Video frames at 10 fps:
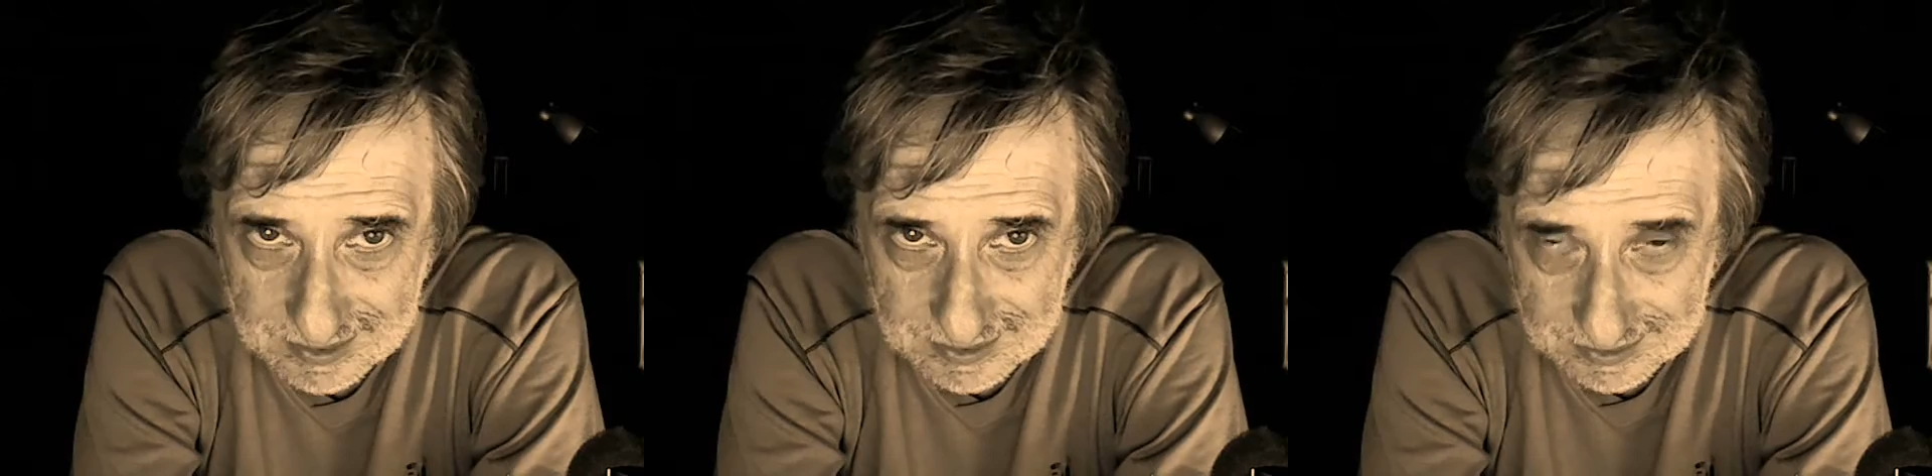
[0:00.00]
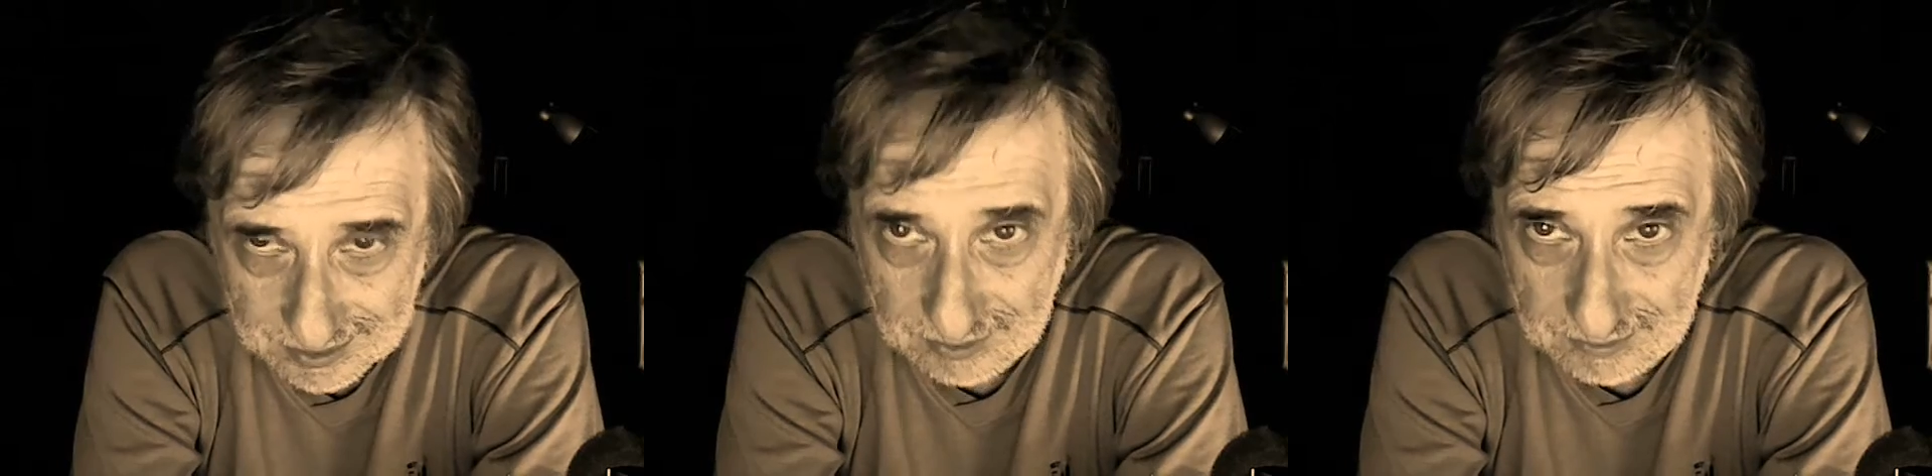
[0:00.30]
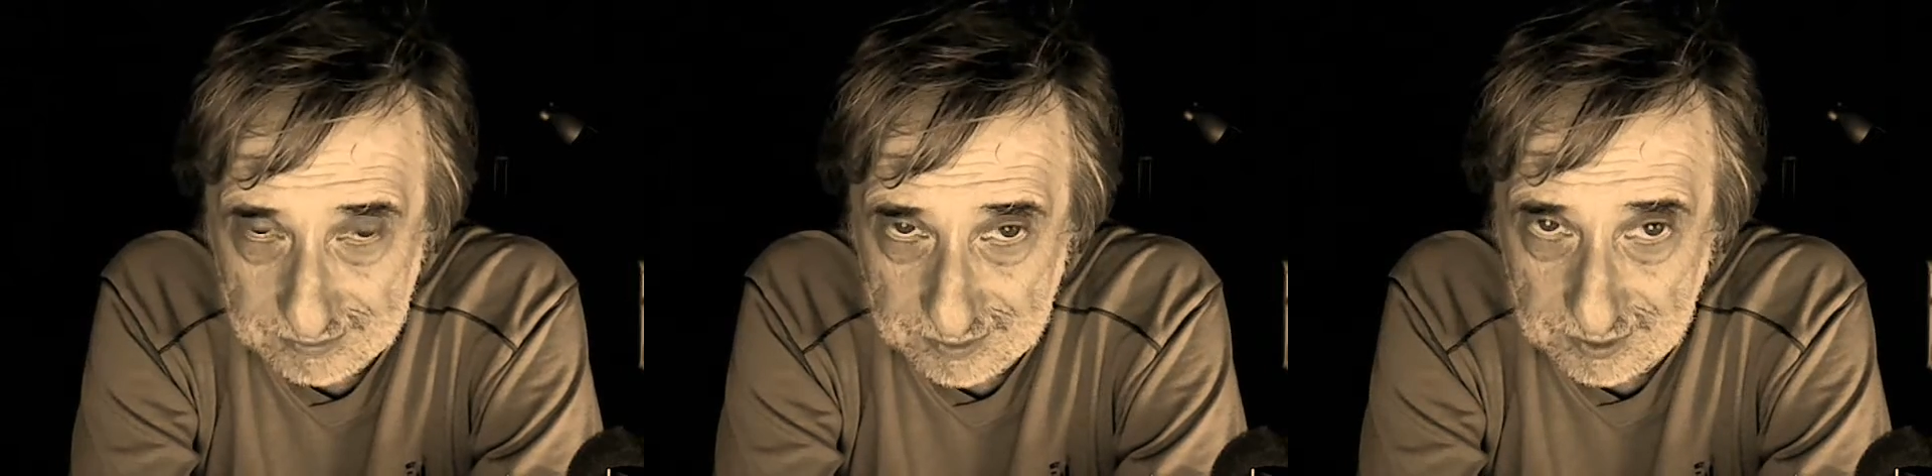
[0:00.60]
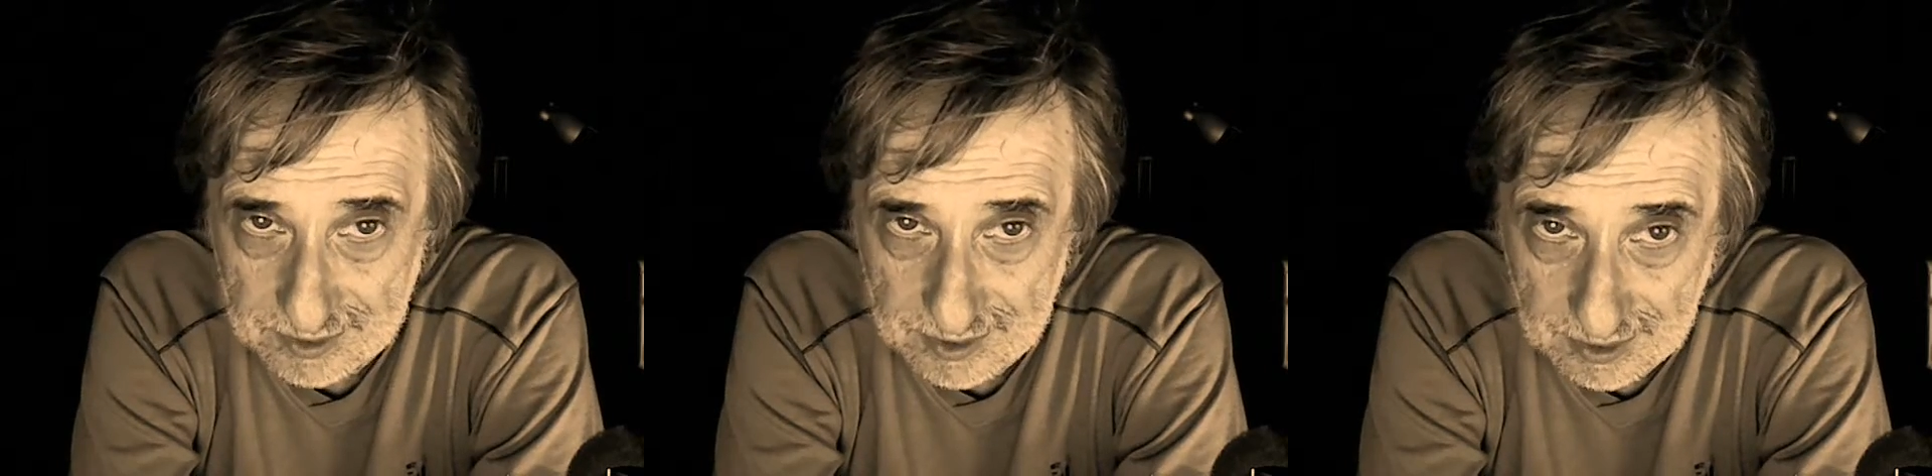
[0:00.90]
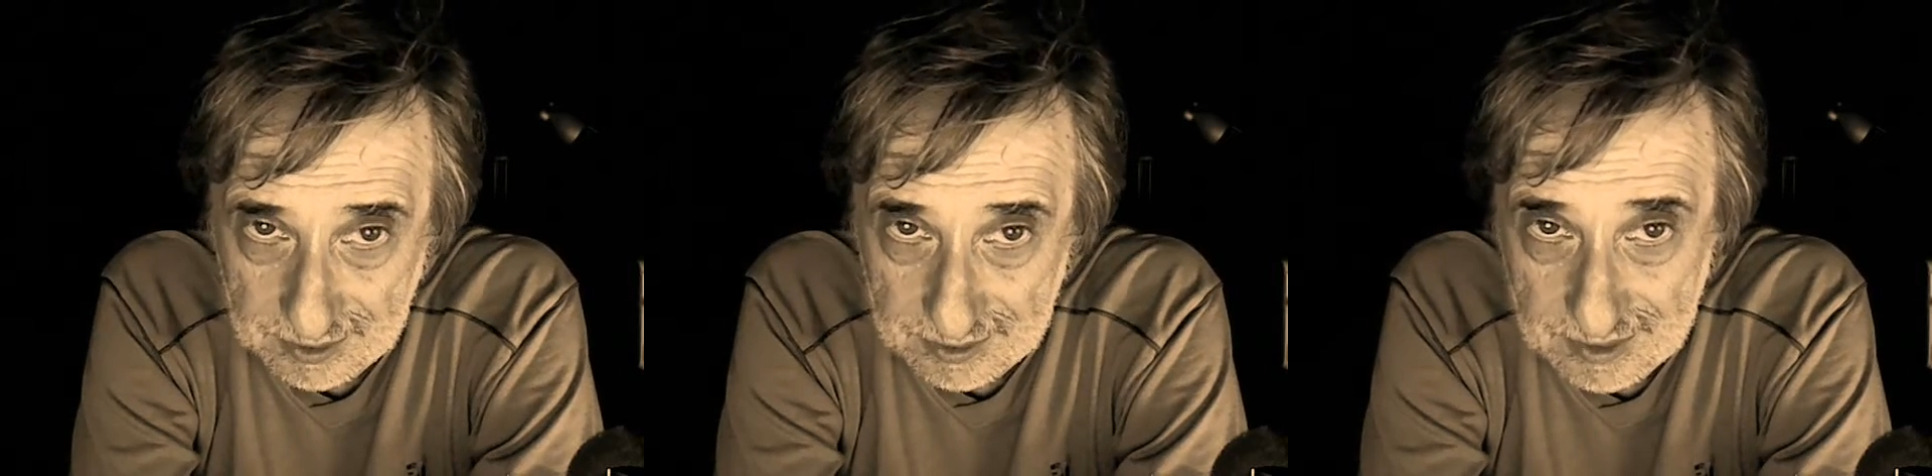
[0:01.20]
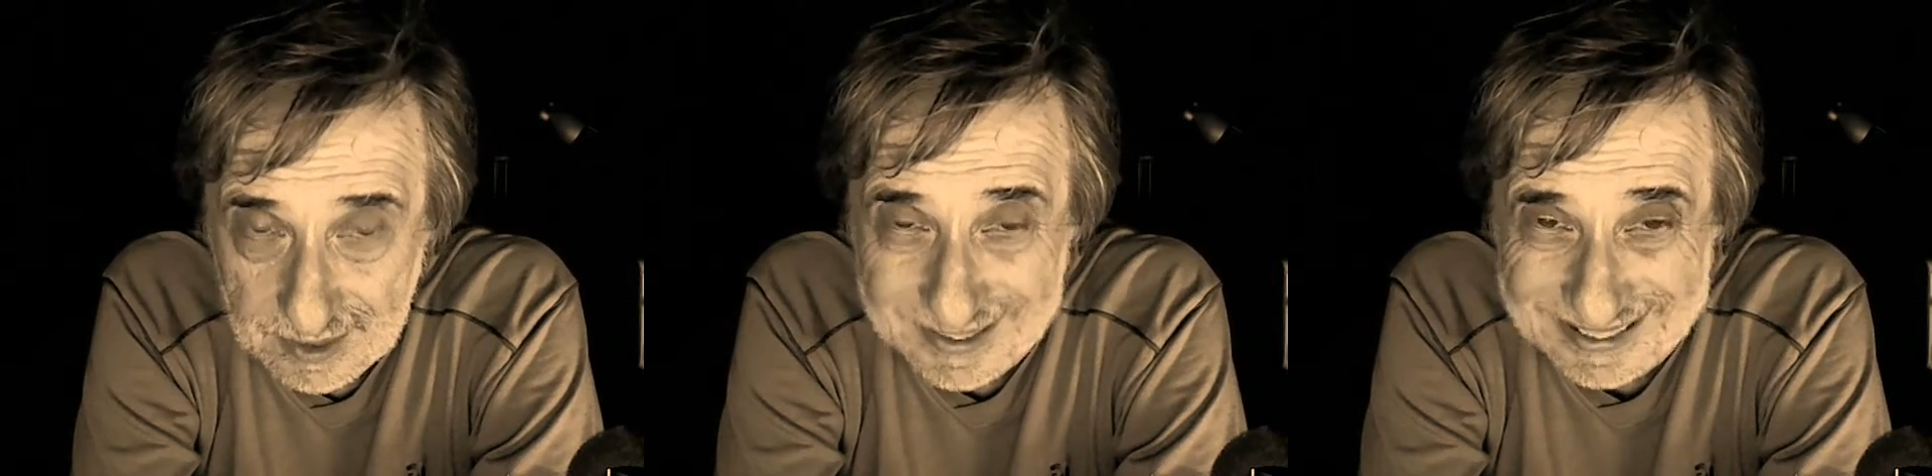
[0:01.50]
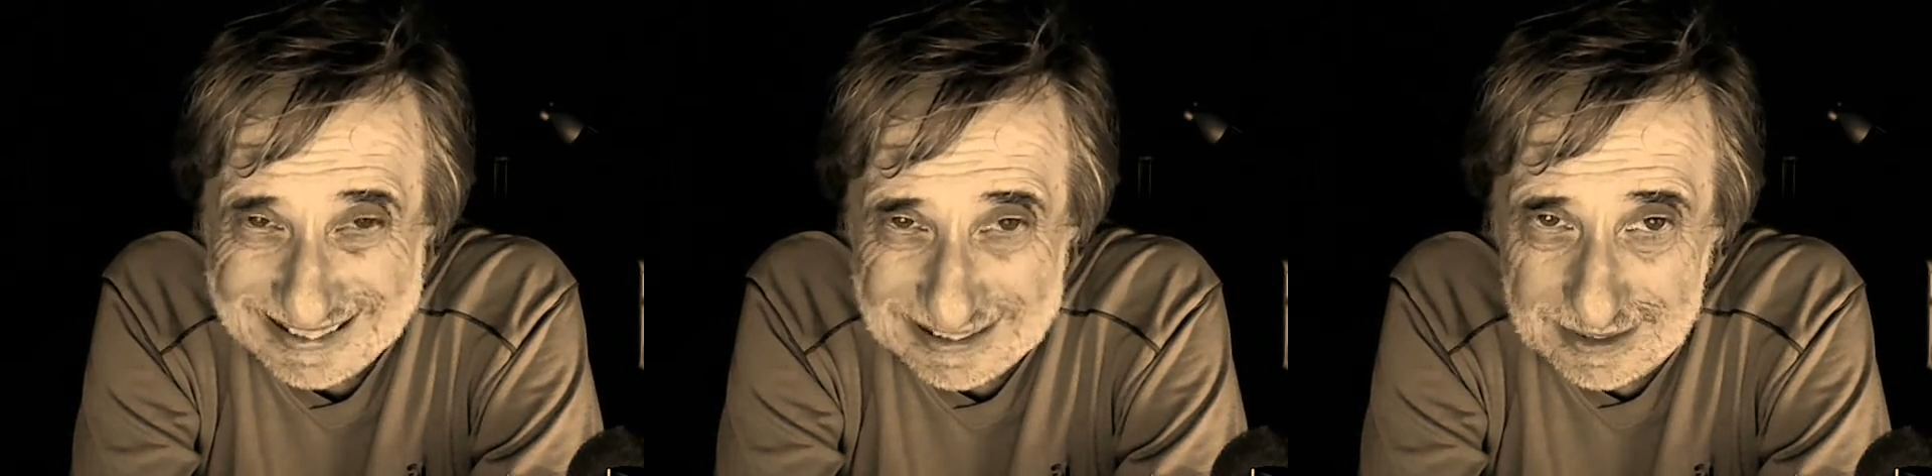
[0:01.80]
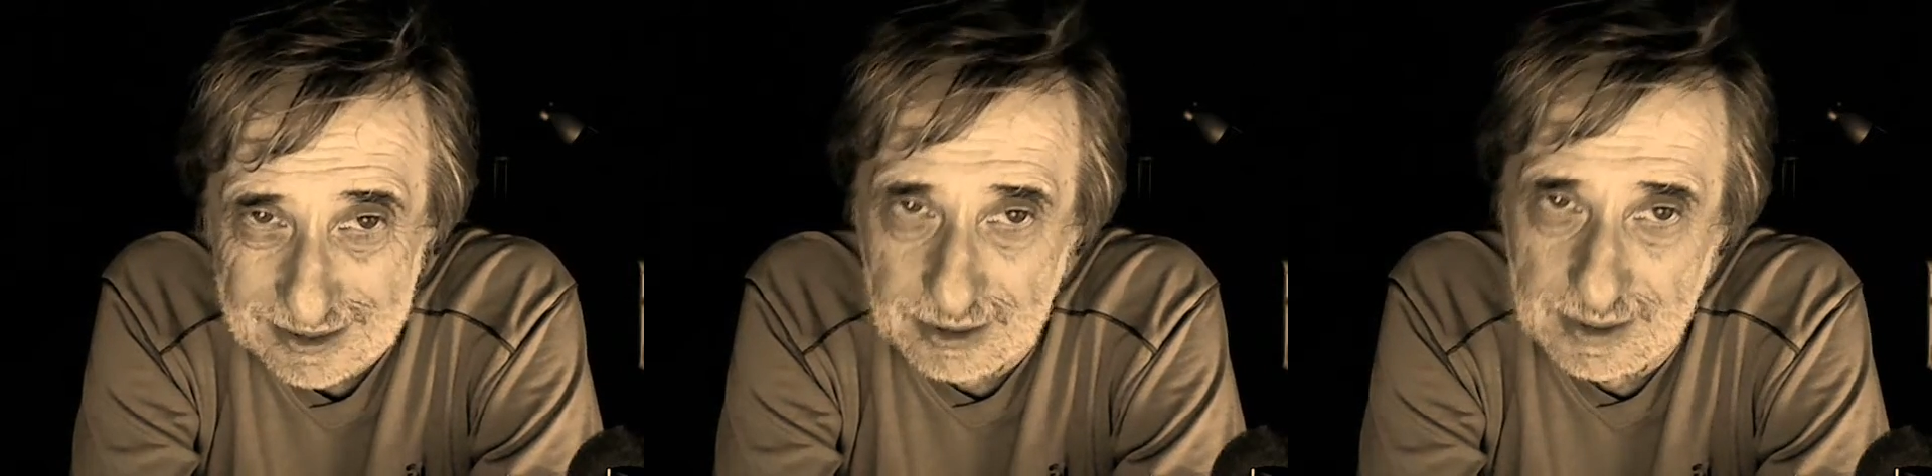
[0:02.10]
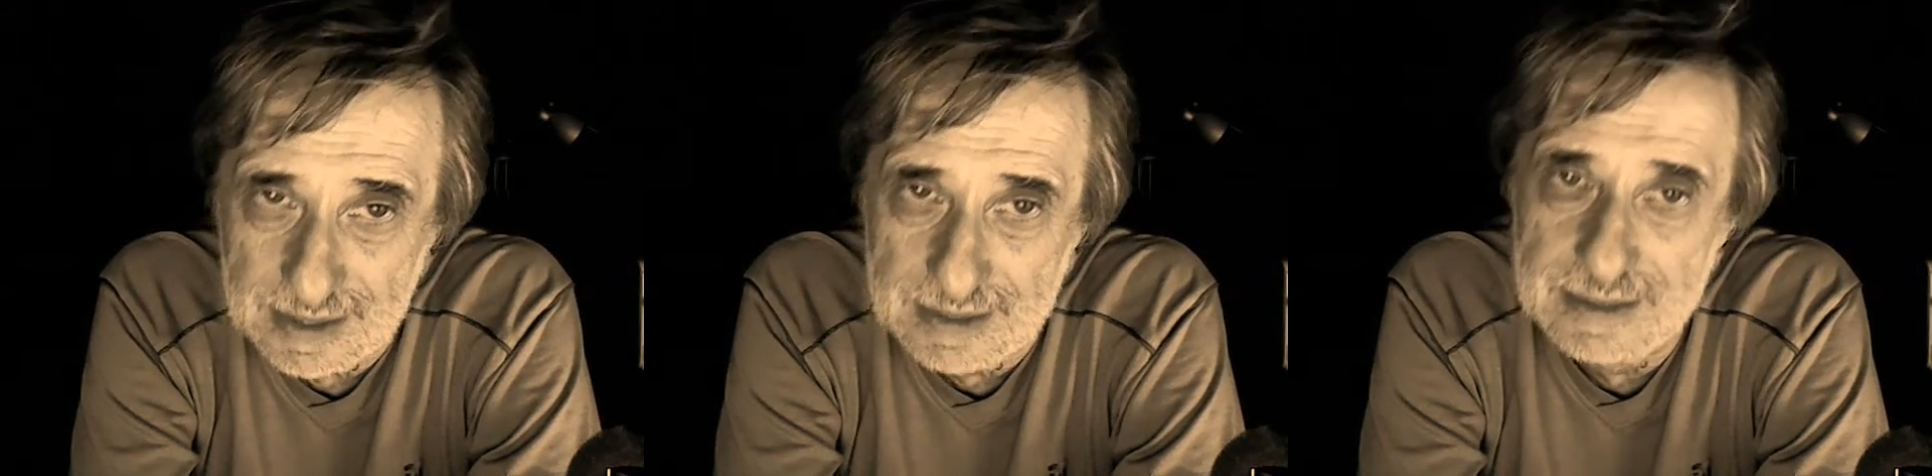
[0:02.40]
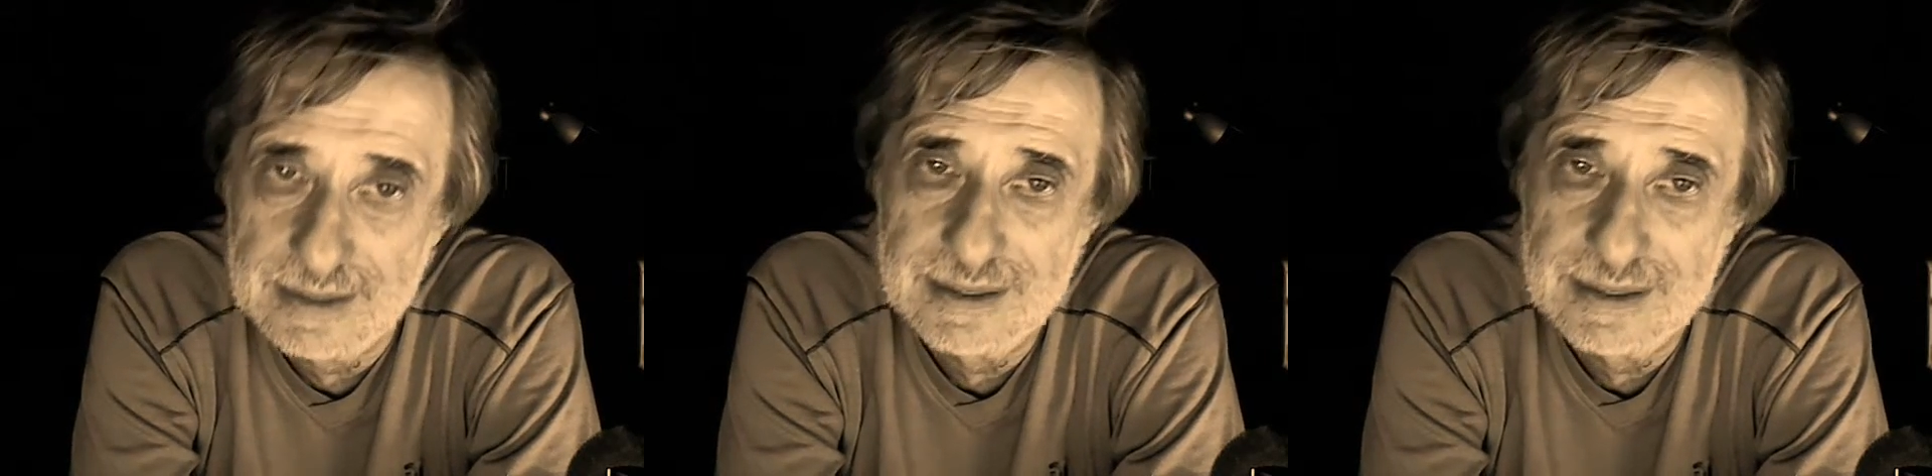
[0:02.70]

se non fossero ridicole.